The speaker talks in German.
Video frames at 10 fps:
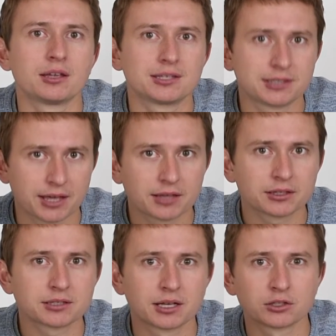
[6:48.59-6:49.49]
Sehr
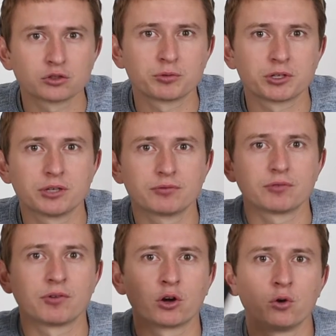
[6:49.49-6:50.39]
interessantes Objektiv.
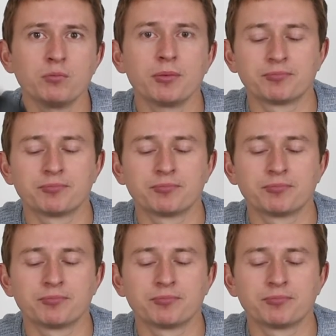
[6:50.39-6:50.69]
Warum?